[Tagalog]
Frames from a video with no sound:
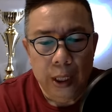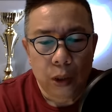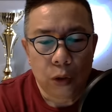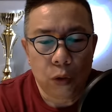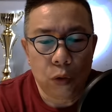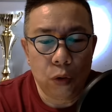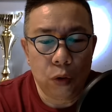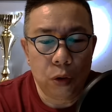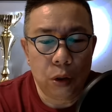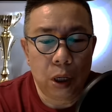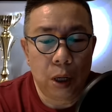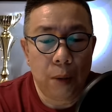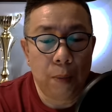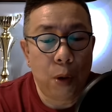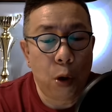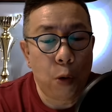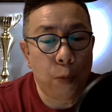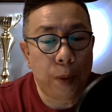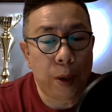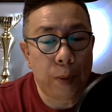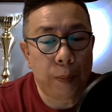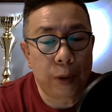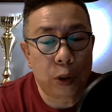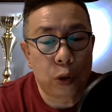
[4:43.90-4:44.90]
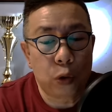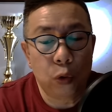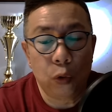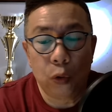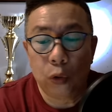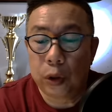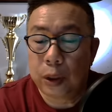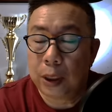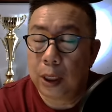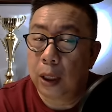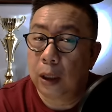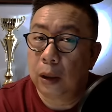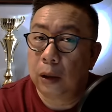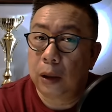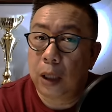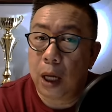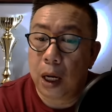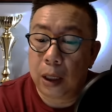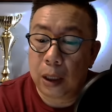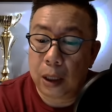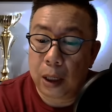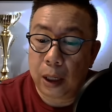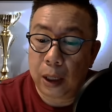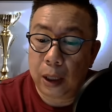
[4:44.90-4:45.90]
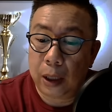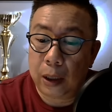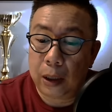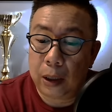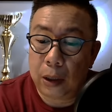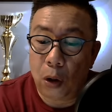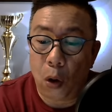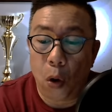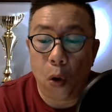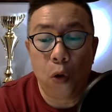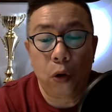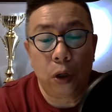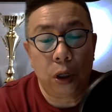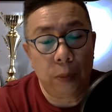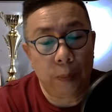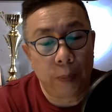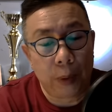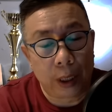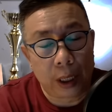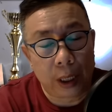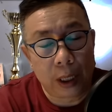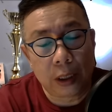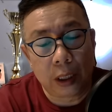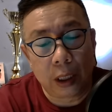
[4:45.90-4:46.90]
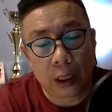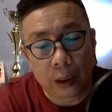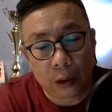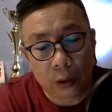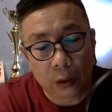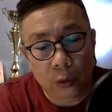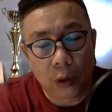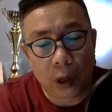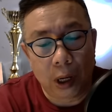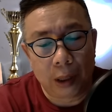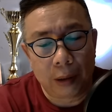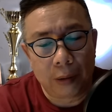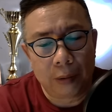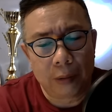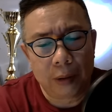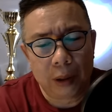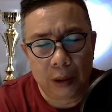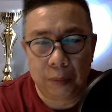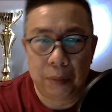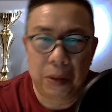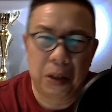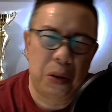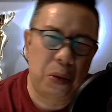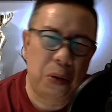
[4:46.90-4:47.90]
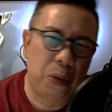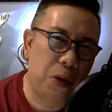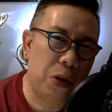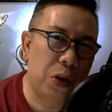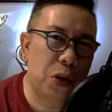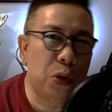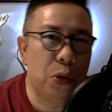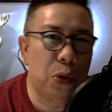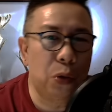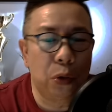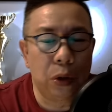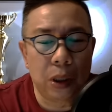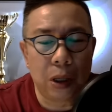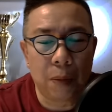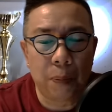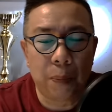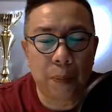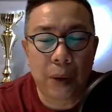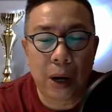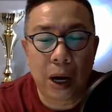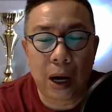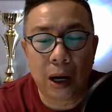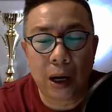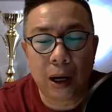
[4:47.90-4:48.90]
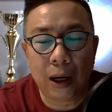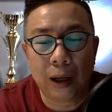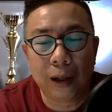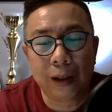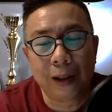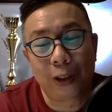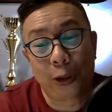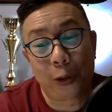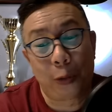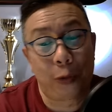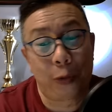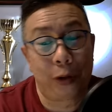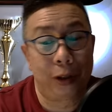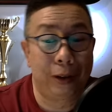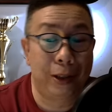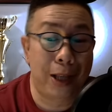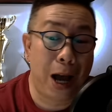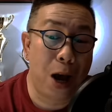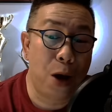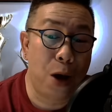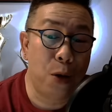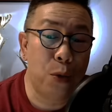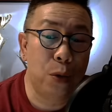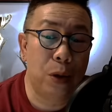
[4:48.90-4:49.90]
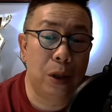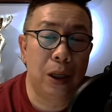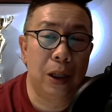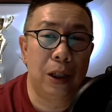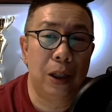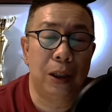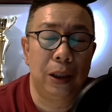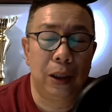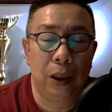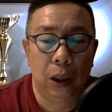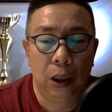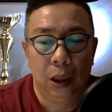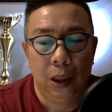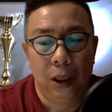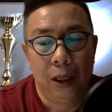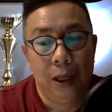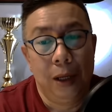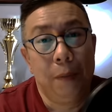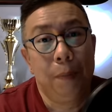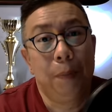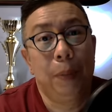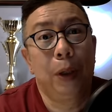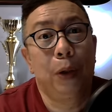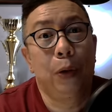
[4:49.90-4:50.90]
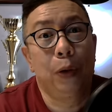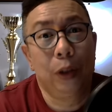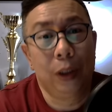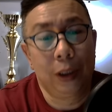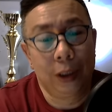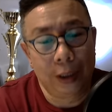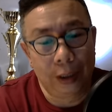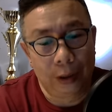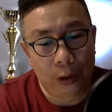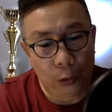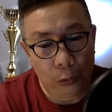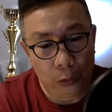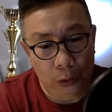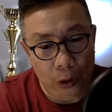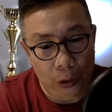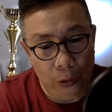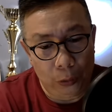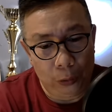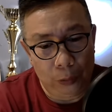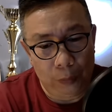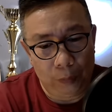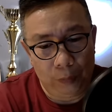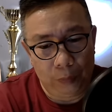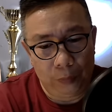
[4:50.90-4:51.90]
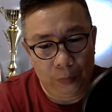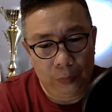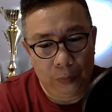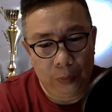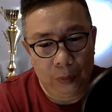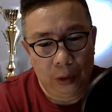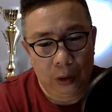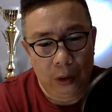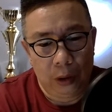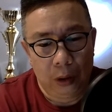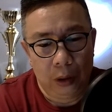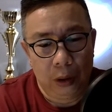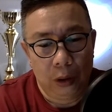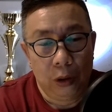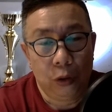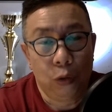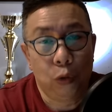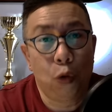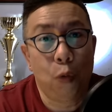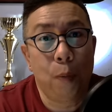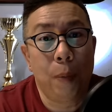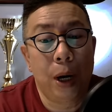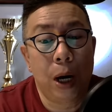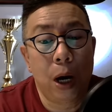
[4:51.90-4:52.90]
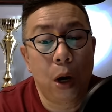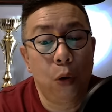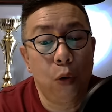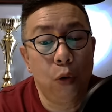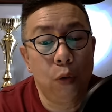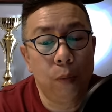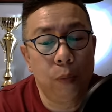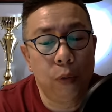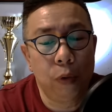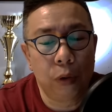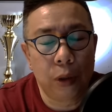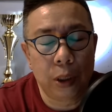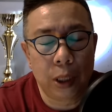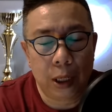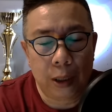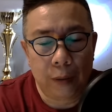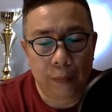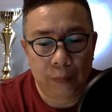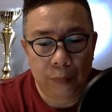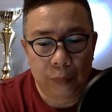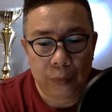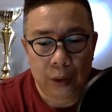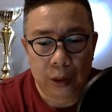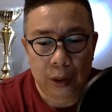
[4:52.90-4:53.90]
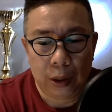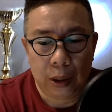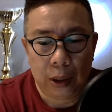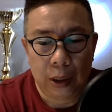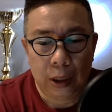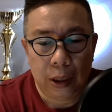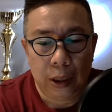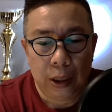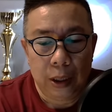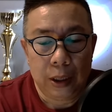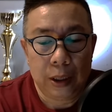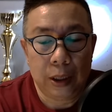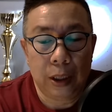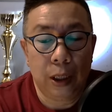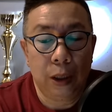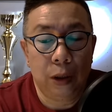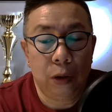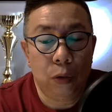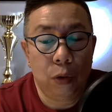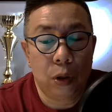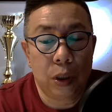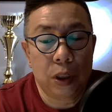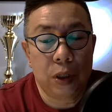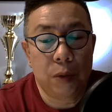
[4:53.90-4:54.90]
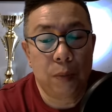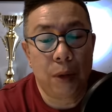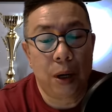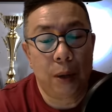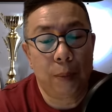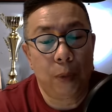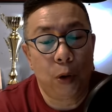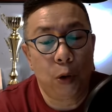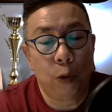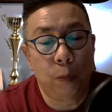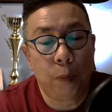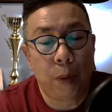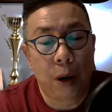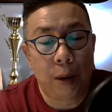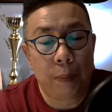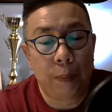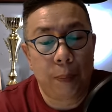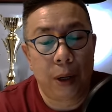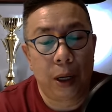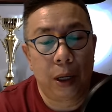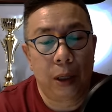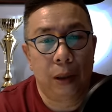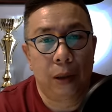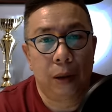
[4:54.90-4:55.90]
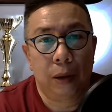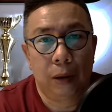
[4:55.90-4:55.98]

Kung maupay pagsugod silang tagay, okay pa kay silang duha magstorya-storya pa, katawa-katawa, pero ini kataod-taod, kung mga hubog na, silang duha si mama ug papa.